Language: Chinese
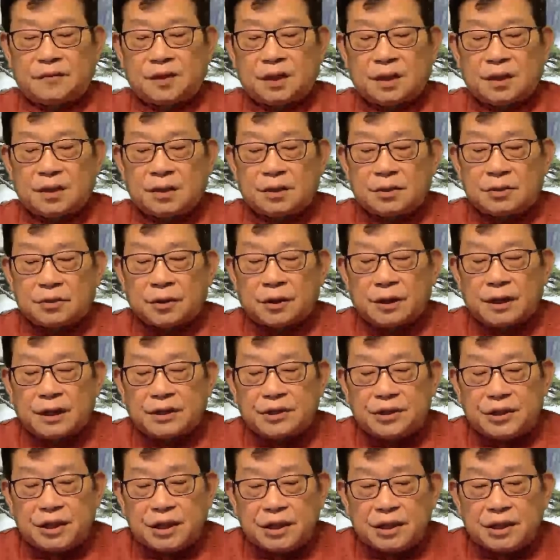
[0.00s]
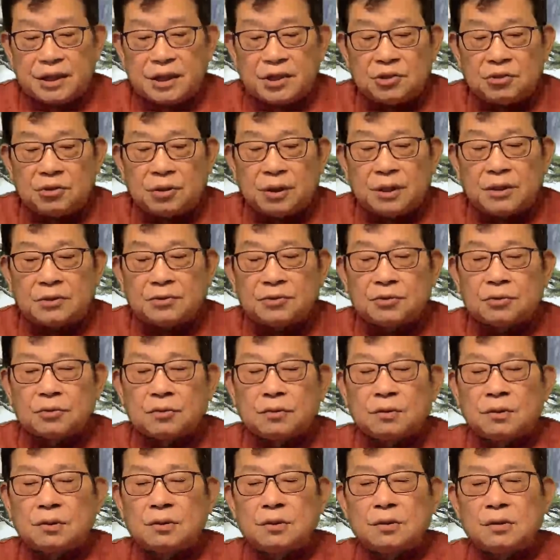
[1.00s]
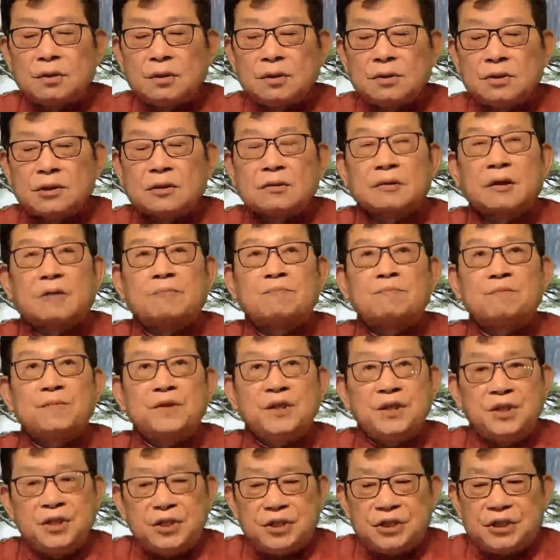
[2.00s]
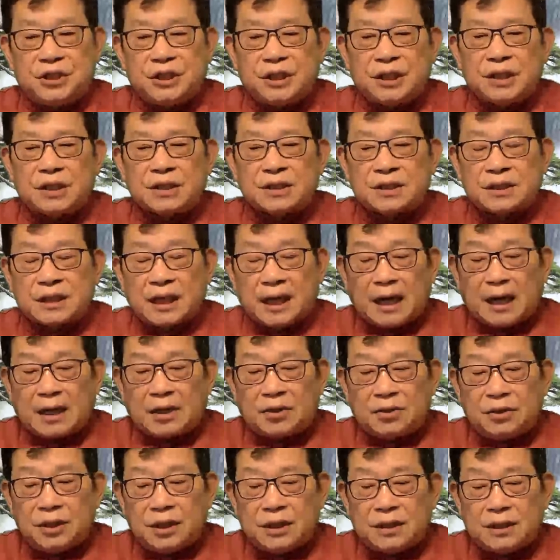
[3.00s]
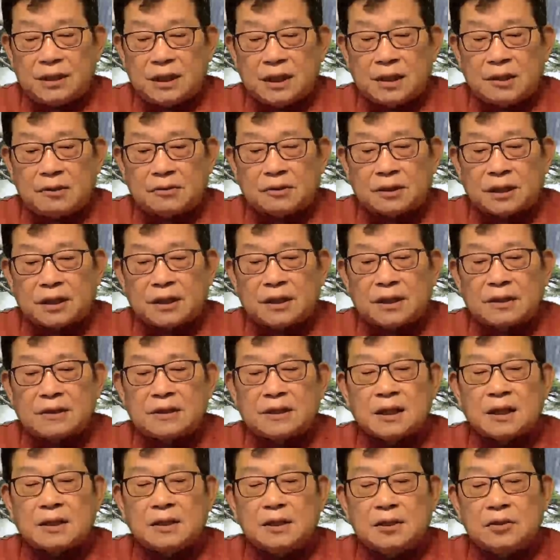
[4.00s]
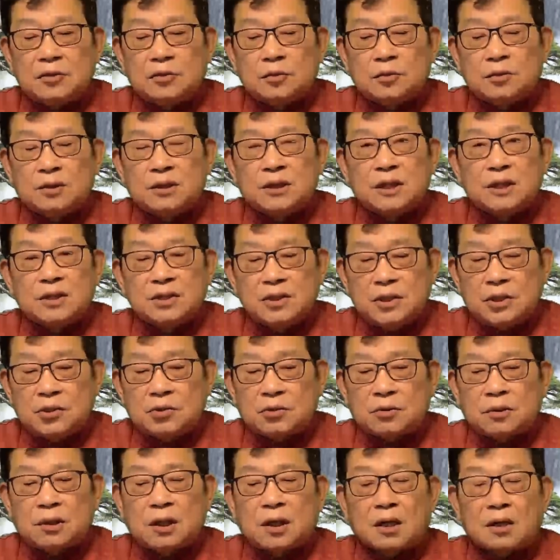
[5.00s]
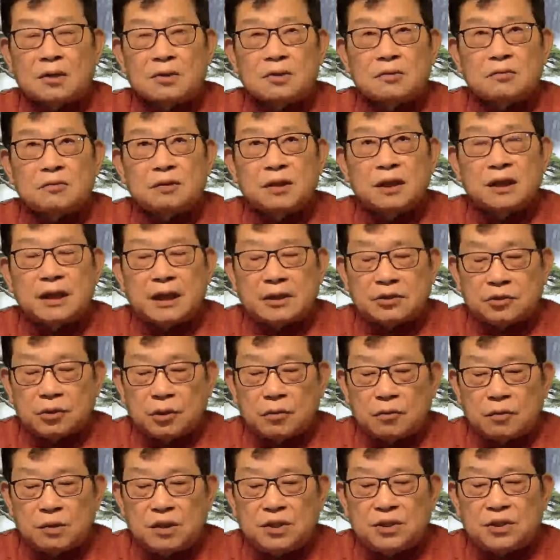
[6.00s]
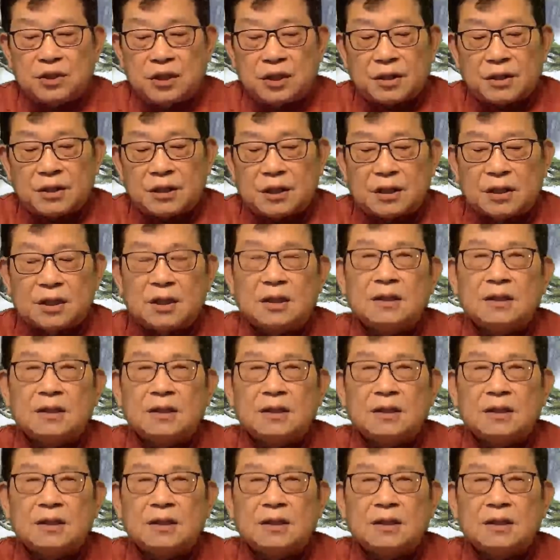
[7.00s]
所以呢，经济学人说，受到疫情产业结构等影响，印度经济处于二十五年来最危险的境地。